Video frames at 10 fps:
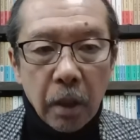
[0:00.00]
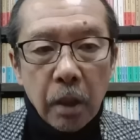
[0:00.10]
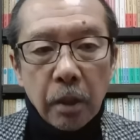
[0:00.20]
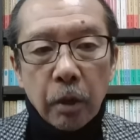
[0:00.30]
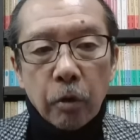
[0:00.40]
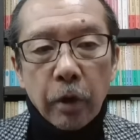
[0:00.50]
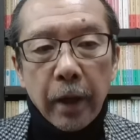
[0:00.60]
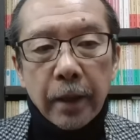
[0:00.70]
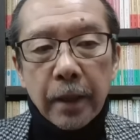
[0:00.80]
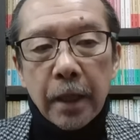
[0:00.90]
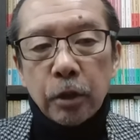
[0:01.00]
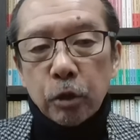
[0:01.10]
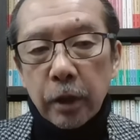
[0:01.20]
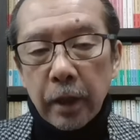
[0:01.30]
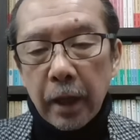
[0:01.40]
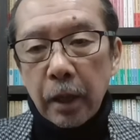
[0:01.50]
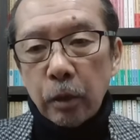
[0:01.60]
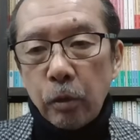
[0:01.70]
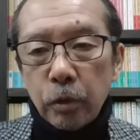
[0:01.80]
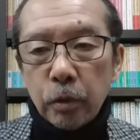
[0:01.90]
で、このね、被害女性がね、
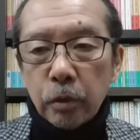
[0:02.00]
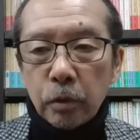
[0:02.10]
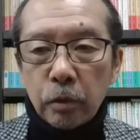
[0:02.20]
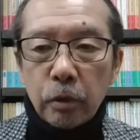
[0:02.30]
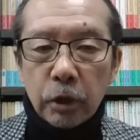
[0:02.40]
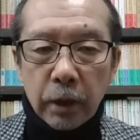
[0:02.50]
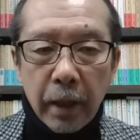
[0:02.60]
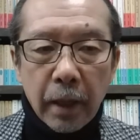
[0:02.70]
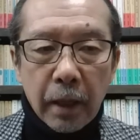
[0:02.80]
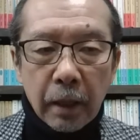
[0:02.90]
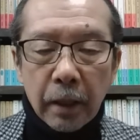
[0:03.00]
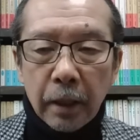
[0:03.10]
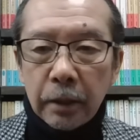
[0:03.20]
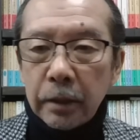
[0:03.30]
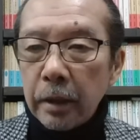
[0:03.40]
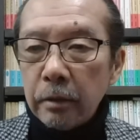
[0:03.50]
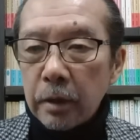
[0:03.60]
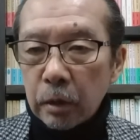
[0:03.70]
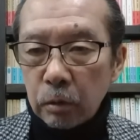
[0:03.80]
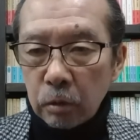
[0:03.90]
どういうふうにね、えー、言っている
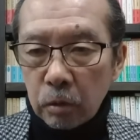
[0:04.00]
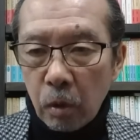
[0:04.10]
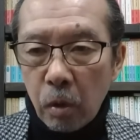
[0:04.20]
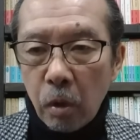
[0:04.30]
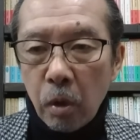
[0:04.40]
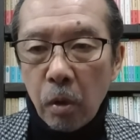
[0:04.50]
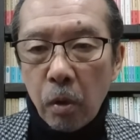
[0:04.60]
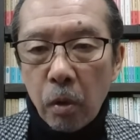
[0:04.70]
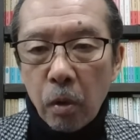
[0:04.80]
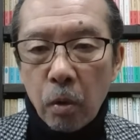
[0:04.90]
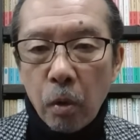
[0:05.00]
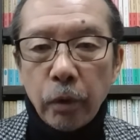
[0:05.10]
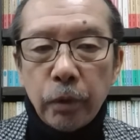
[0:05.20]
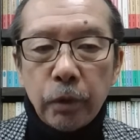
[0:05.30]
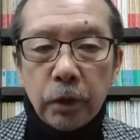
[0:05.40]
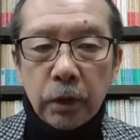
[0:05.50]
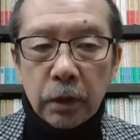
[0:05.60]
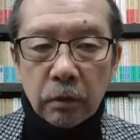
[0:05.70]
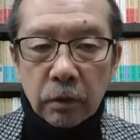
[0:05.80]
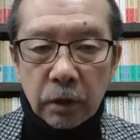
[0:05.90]
かというと、こういうふうに言っ
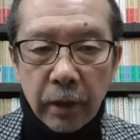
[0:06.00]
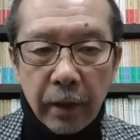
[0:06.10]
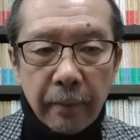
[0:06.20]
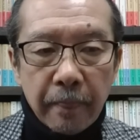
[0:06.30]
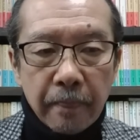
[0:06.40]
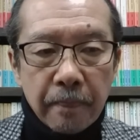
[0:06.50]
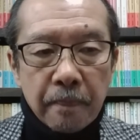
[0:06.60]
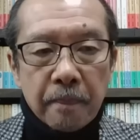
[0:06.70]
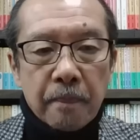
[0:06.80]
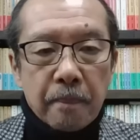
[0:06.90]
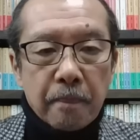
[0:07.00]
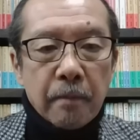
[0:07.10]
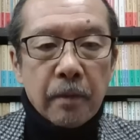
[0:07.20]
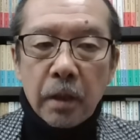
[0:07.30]
てるんですね。うん。